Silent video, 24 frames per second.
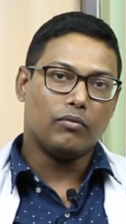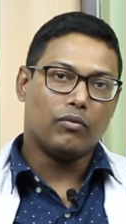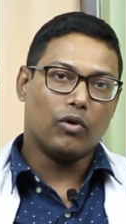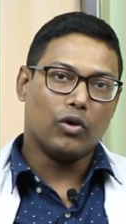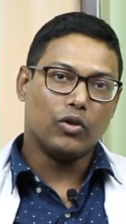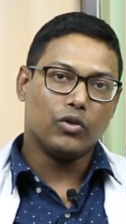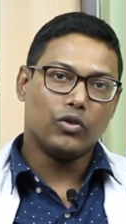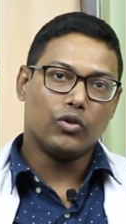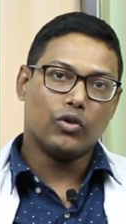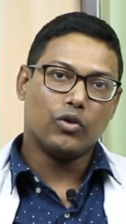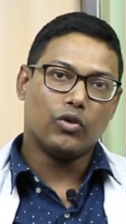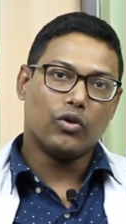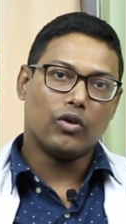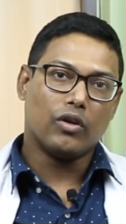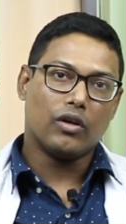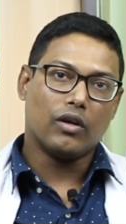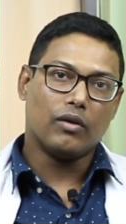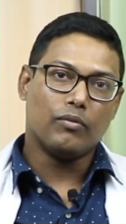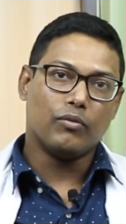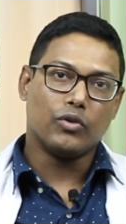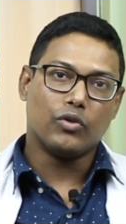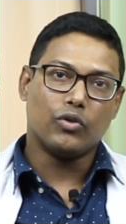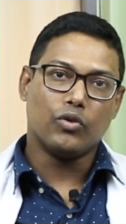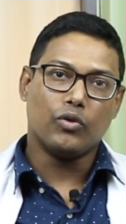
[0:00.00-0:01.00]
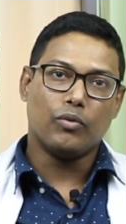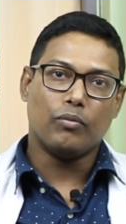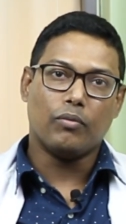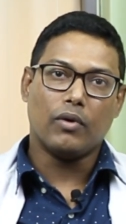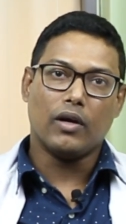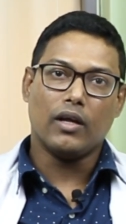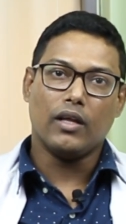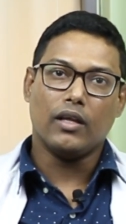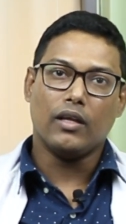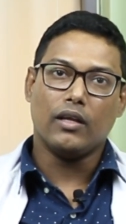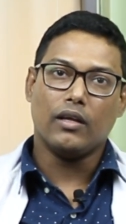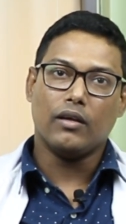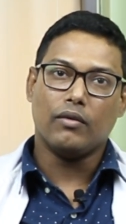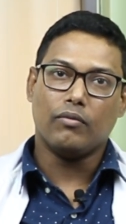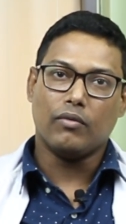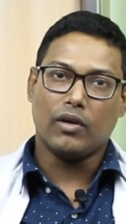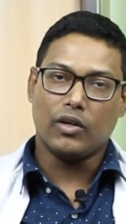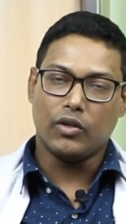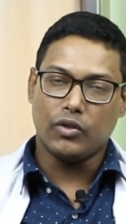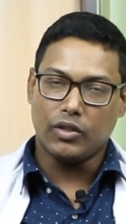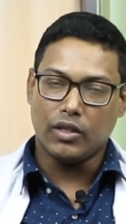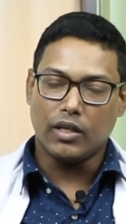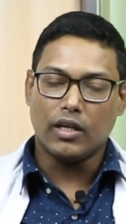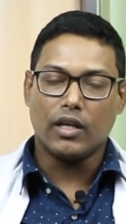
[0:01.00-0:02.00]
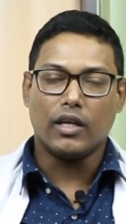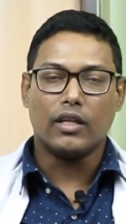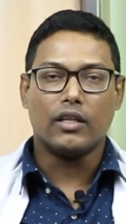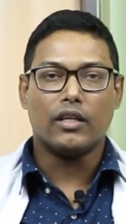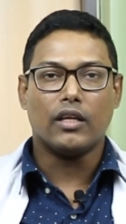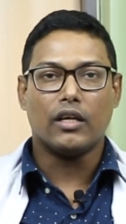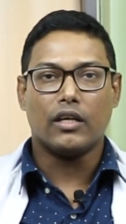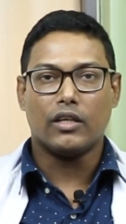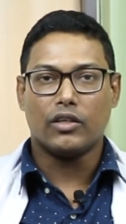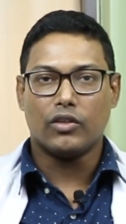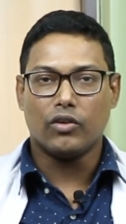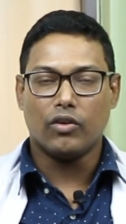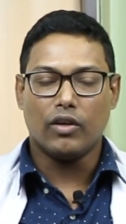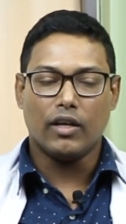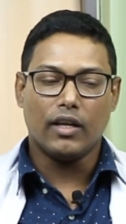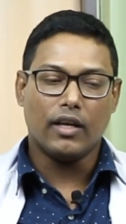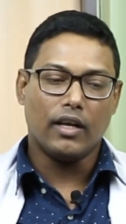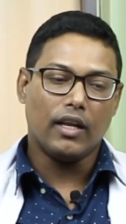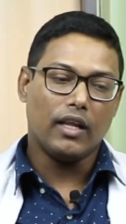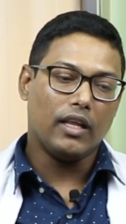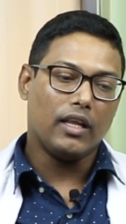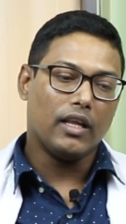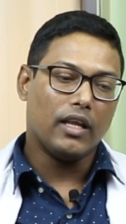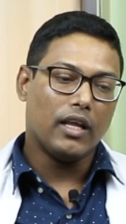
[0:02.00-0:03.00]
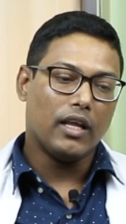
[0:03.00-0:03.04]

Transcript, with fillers: বন্ধ করার মতো উপায় মানুষের হাতে আসলে নেই